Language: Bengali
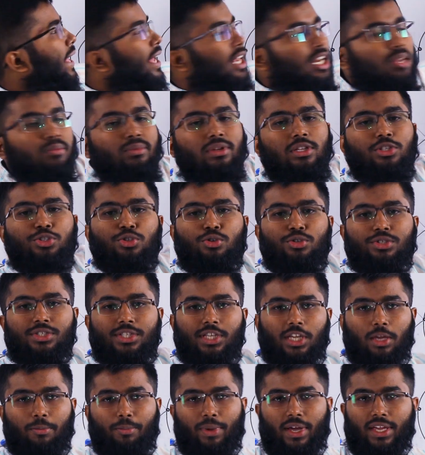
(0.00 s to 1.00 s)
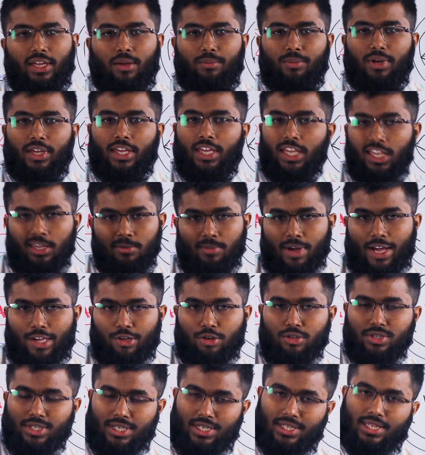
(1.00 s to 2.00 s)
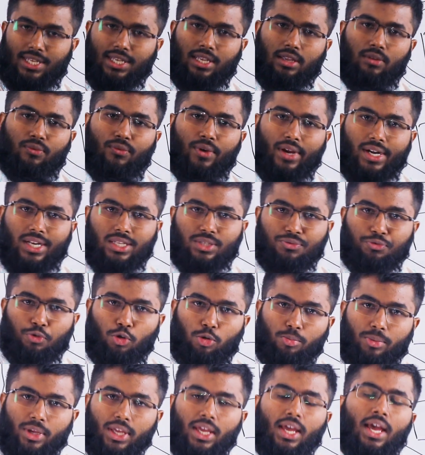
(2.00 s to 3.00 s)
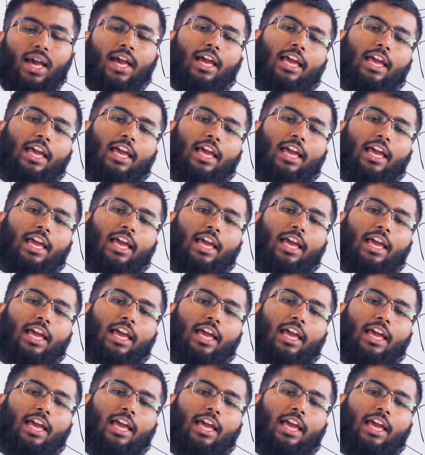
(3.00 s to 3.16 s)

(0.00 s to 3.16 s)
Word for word: এনিমেল সোর্স থেকে পাই আমরা হিম আয়রন যেটা থাকে ফেরাস ফর্মে